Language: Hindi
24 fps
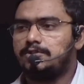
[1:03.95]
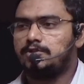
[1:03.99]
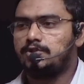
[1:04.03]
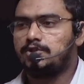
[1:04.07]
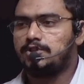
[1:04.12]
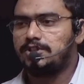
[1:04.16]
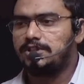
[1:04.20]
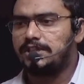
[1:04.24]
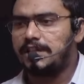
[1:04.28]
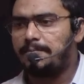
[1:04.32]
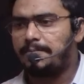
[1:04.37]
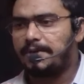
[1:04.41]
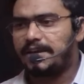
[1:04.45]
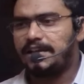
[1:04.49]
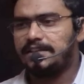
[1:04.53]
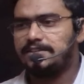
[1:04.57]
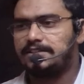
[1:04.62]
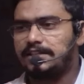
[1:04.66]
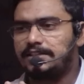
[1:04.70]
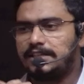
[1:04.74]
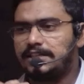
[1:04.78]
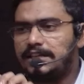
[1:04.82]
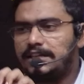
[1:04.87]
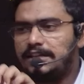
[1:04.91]
जितना प्रकाश
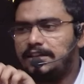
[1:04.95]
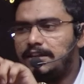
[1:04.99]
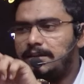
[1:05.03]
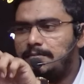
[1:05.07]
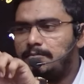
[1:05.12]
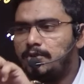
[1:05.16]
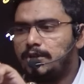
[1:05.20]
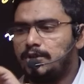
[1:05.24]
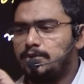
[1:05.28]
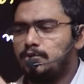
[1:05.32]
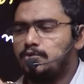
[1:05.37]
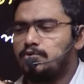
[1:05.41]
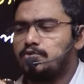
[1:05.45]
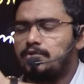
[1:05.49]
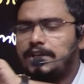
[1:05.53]
आता है लंबवत उसको